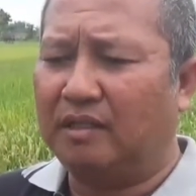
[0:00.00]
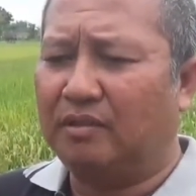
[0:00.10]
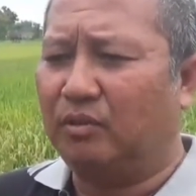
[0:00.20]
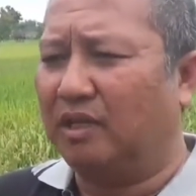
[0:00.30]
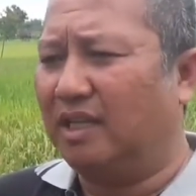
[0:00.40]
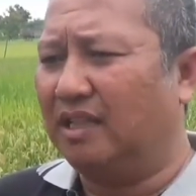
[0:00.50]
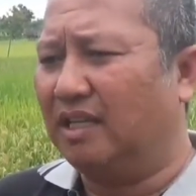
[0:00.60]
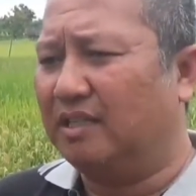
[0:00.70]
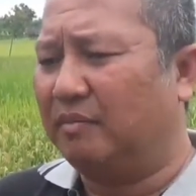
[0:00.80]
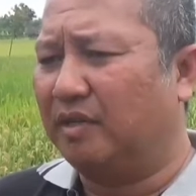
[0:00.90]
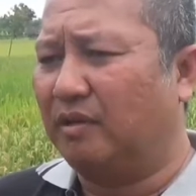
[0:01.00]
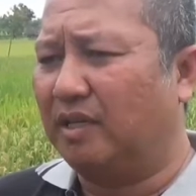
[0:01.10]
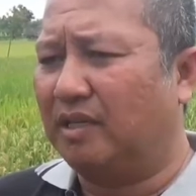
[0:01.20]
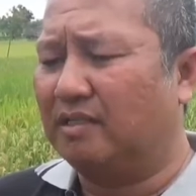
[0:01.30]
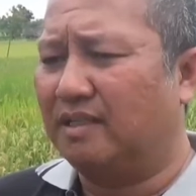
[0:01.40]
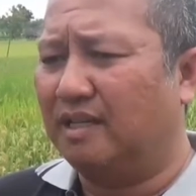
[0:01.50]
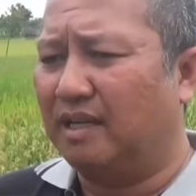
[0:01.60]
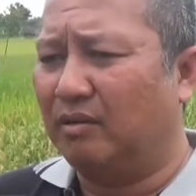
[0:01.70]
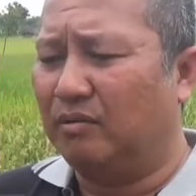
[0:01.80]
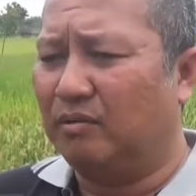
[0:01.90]
dua kintal sampai dua kintal setengah
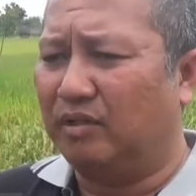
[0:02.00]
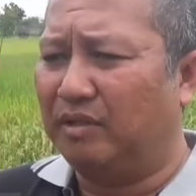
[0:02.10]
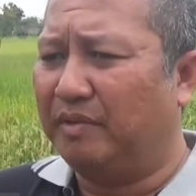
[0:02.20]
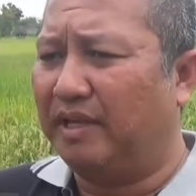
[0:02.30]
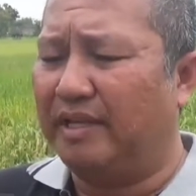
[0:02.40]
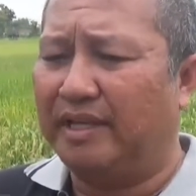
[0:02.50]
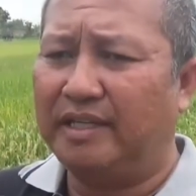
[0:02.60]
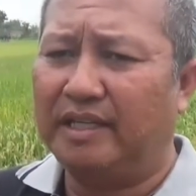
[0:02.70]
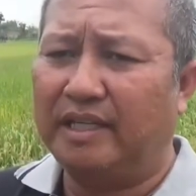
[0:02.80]
untuk kimianya